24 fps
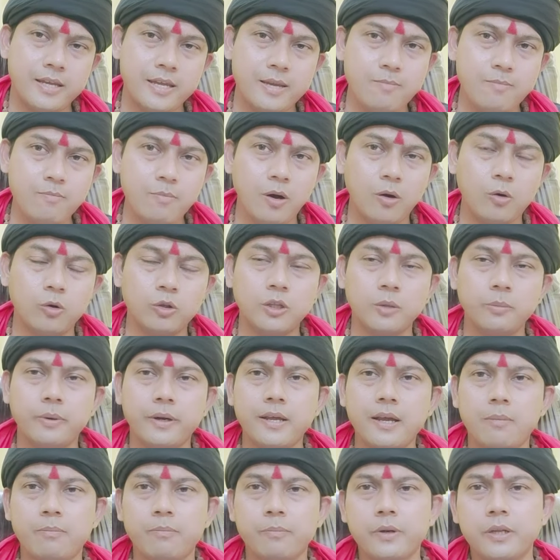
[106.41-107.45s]
কিংবা হতে
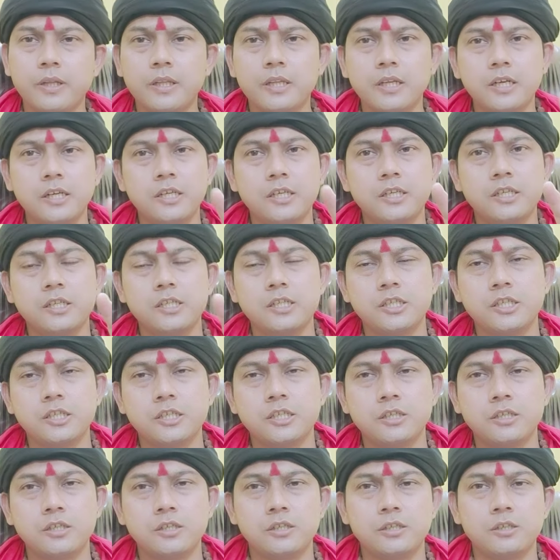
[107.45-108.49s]
পারে আপনাদের
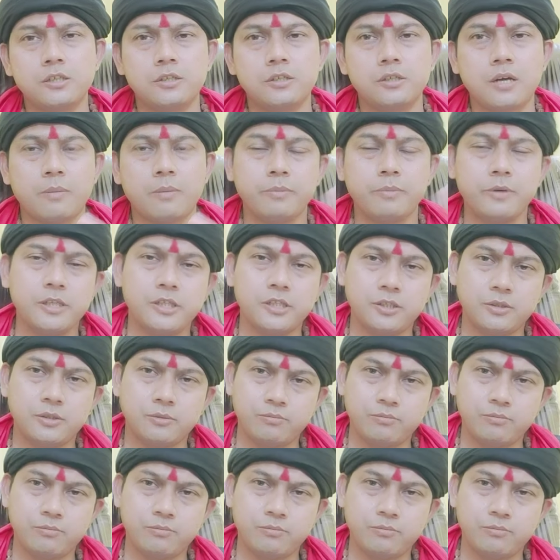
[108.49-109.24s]
আপনি